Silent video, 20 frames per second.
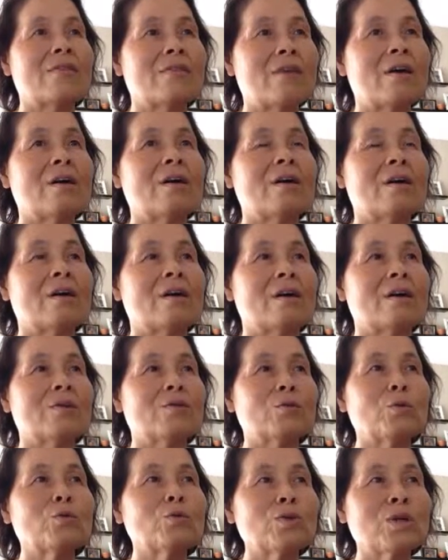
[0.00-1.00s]
네,
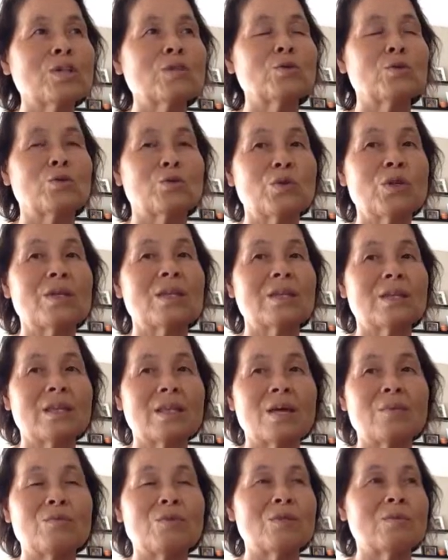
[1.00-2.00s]
소중한
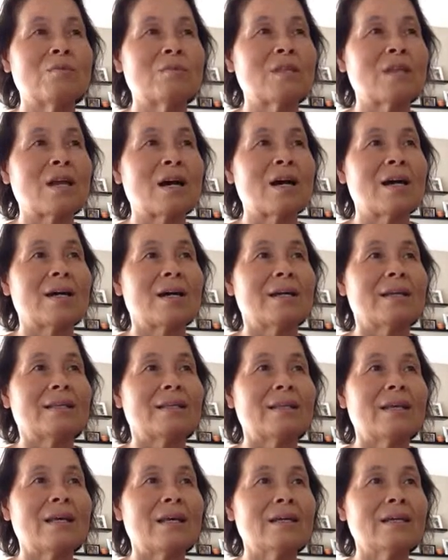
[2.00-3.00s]
존재이기 때문입니다.
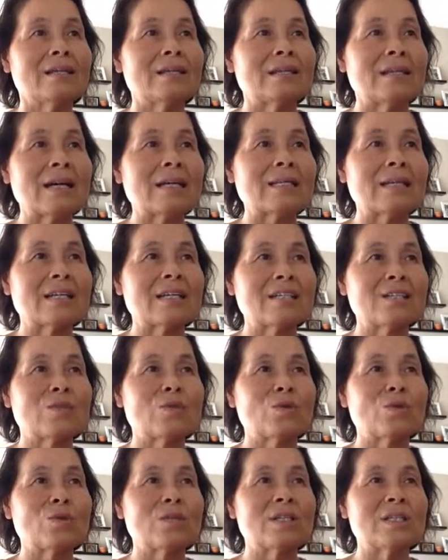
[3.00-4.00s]
내 나
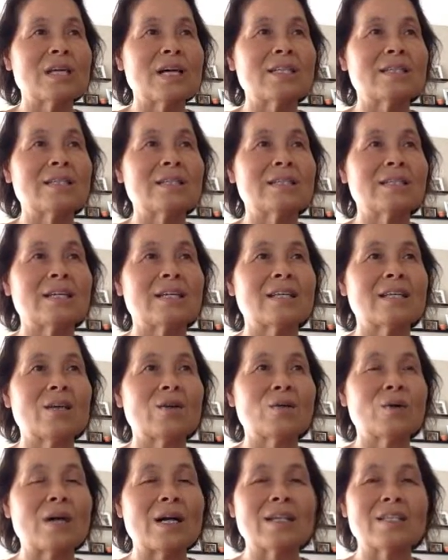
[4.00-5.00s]
자신도 이 사실을
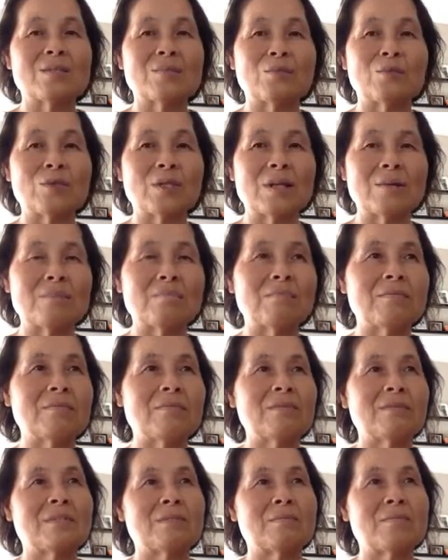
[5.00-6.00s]
제대로 알지
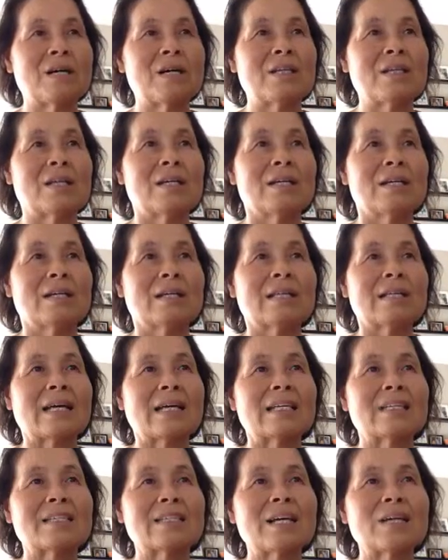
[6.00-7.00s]
못하지만
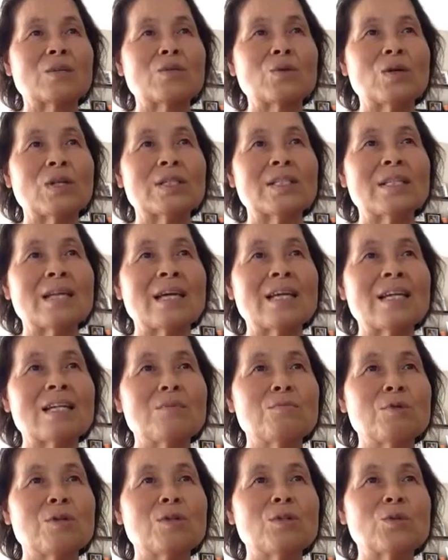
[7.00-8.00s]
나를 창조하신
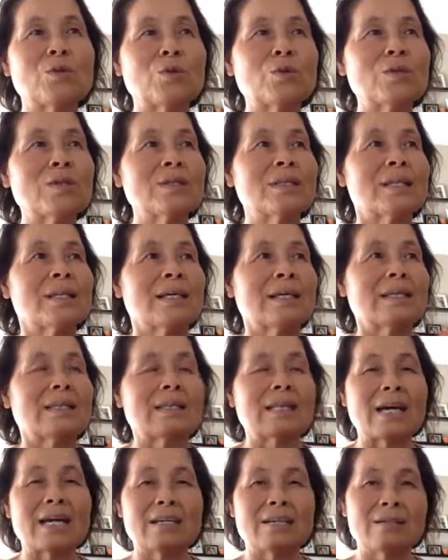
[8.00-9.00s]
하나님의 의도는
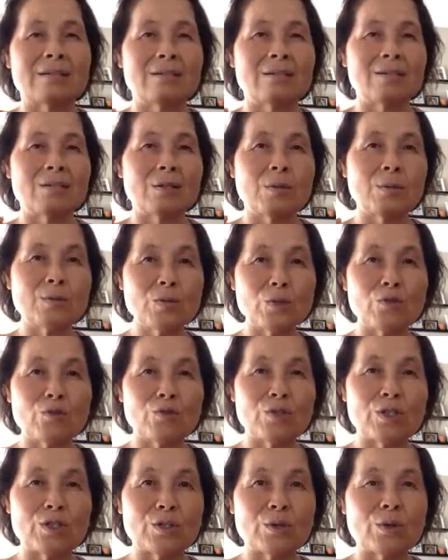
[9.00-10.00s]
나를
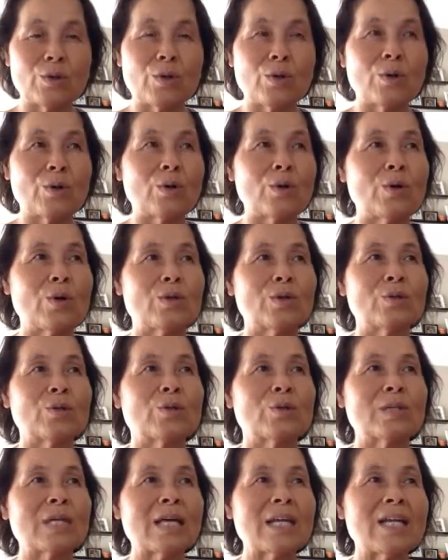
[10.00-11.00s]
섬겨주시고
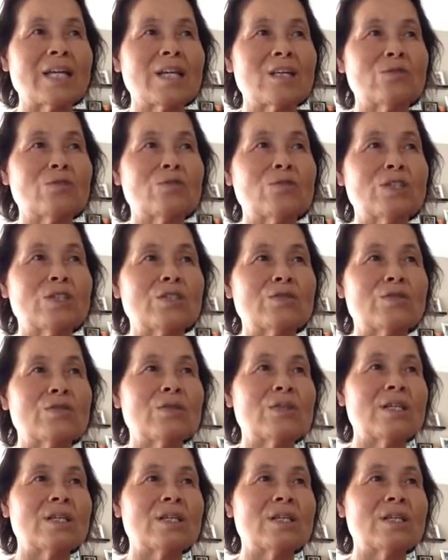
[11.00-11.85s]
또 사랑해 주시기